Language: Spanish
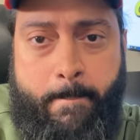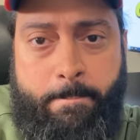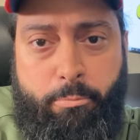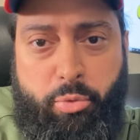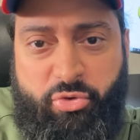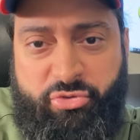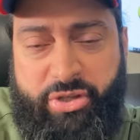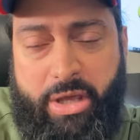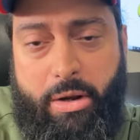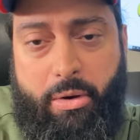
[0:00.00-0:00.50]

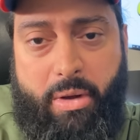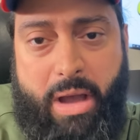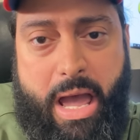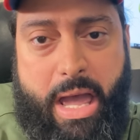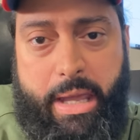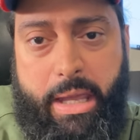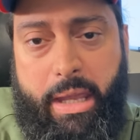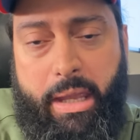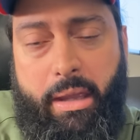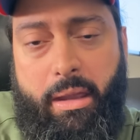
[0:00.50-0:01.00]
Pusieron
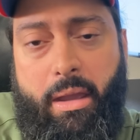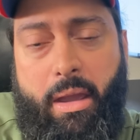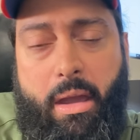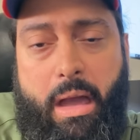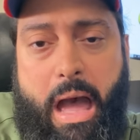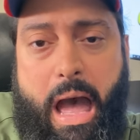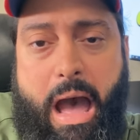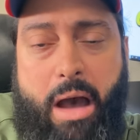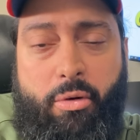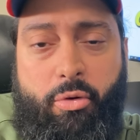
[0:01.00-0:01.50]
ahí
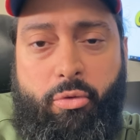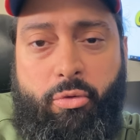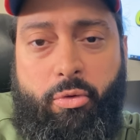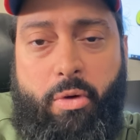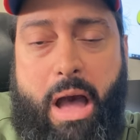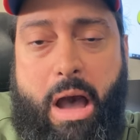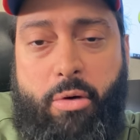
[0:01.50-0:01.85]
a un,